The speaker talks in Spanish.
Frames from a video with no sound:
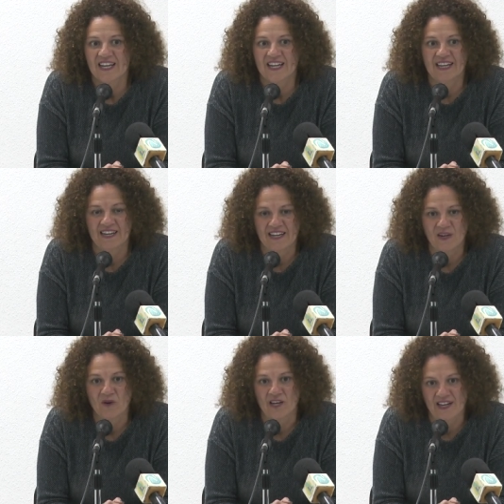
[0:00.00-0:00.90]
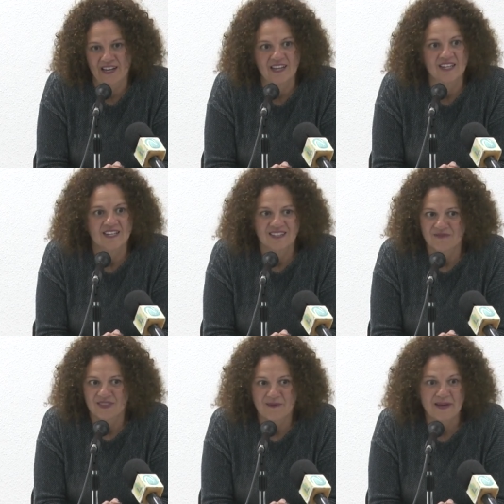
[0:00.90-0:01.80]
que creo que
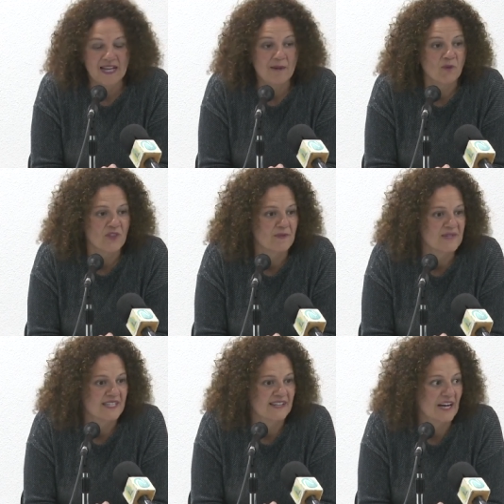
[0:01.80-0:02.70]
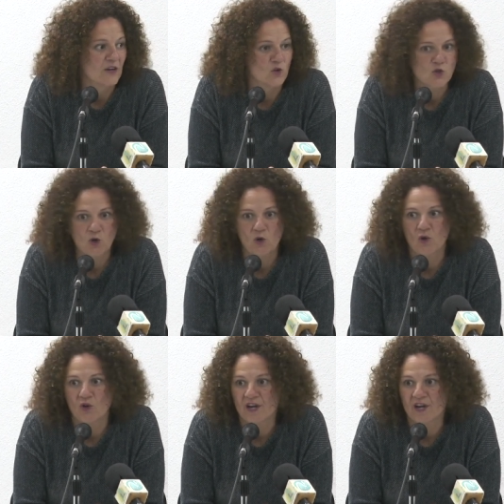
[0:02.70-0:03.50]
deberíamos de visitar no solo los